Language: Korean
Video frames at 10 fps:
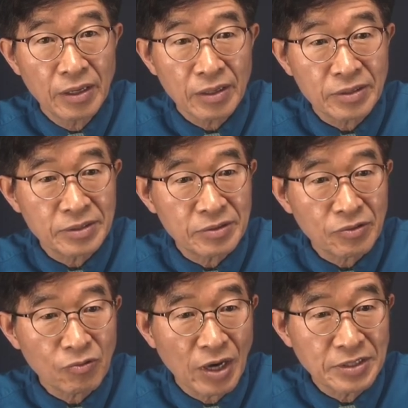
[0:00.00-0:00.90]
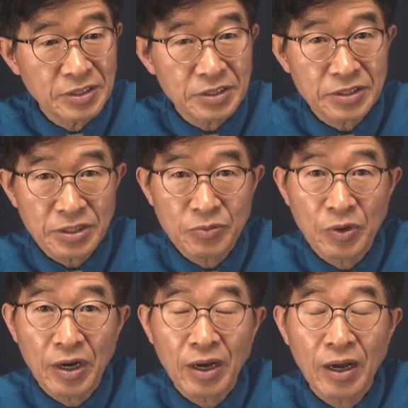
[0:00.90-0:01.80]
그런
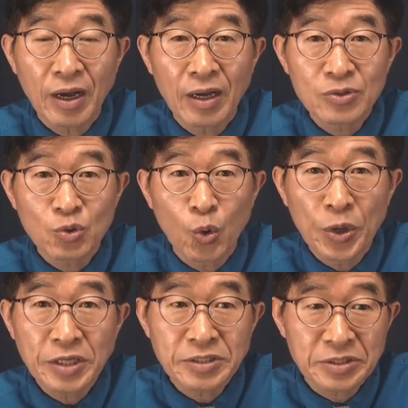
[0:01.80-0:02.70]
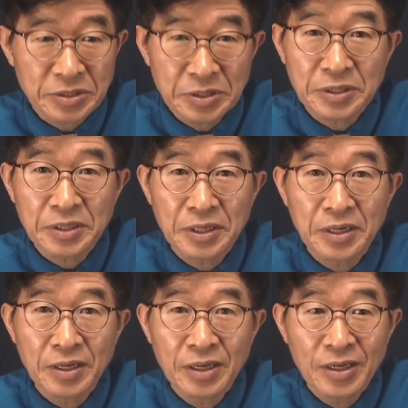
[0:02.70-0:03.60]
광역시와 도에서
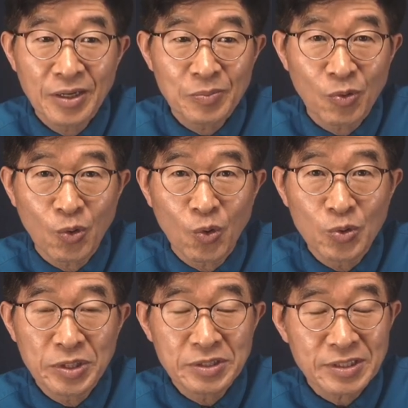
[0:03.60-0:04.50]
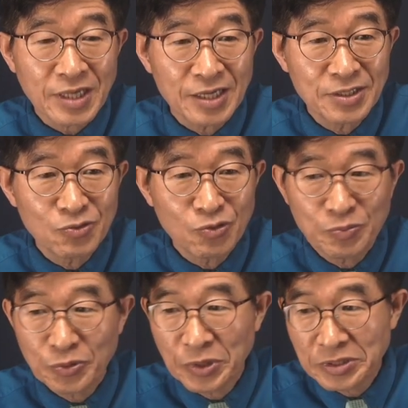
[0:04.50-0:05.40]
모든
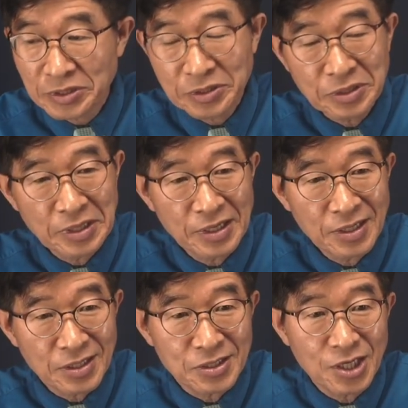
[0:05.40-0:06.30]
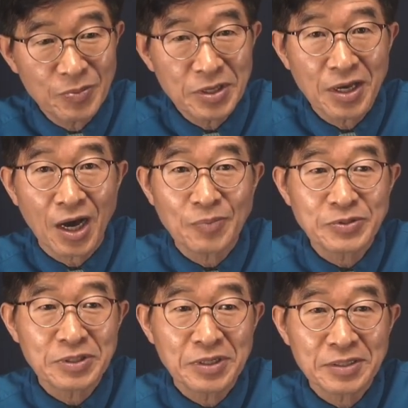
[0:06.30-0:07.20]
사전투표에서 이재명이
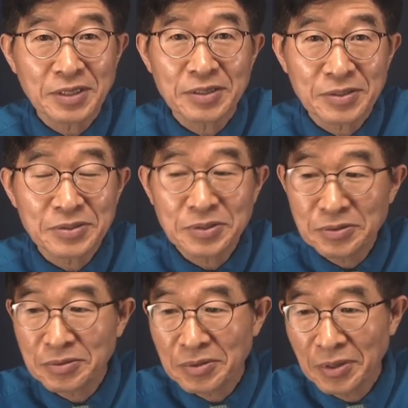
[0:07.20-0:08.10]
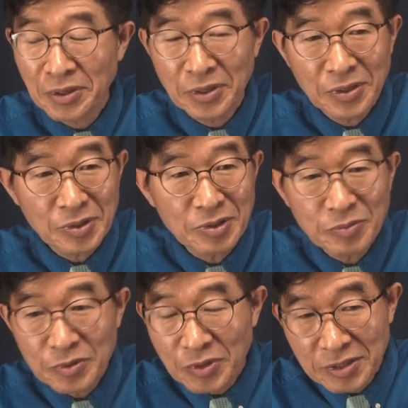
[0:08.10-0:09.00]
압승을 했다는 것은 이거는
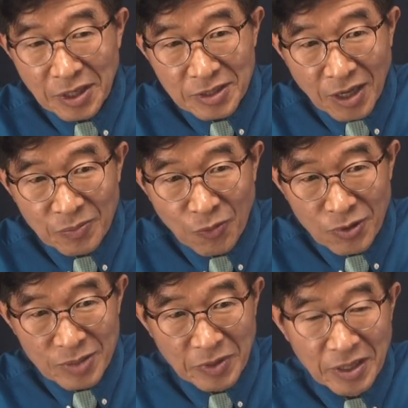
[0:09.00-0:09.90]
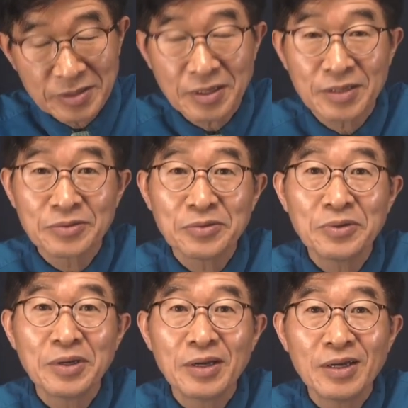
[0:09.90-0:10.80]
뭐 그냥 딱 보기만
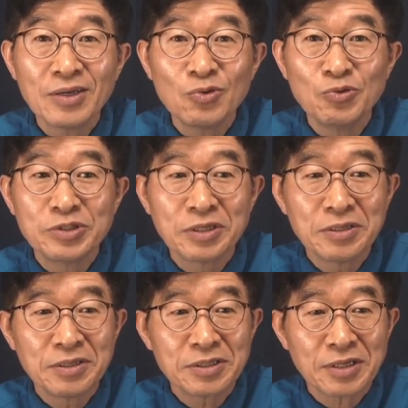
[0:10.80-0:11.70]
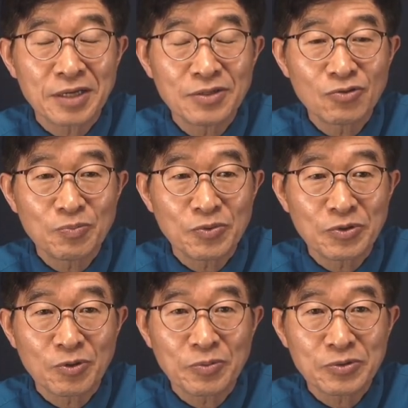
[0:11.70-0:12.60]
하더라도 윤석열 사전투표
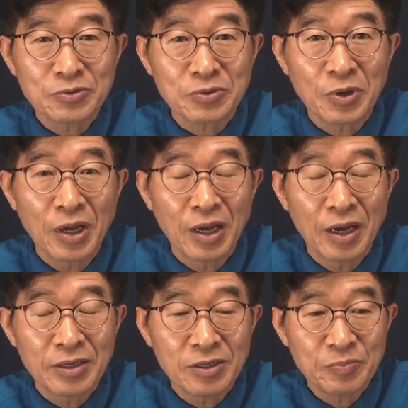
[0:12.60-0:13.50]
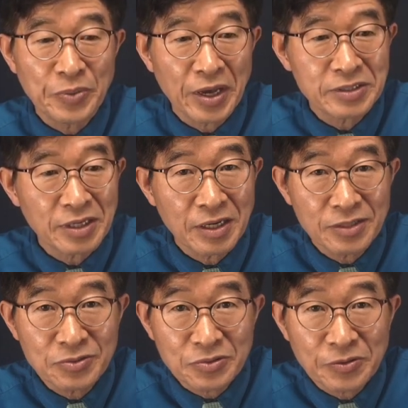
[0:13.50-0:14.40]
득표수를 빼앗아
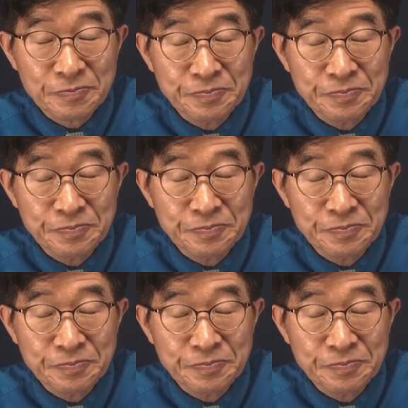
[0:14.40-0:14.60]
가지고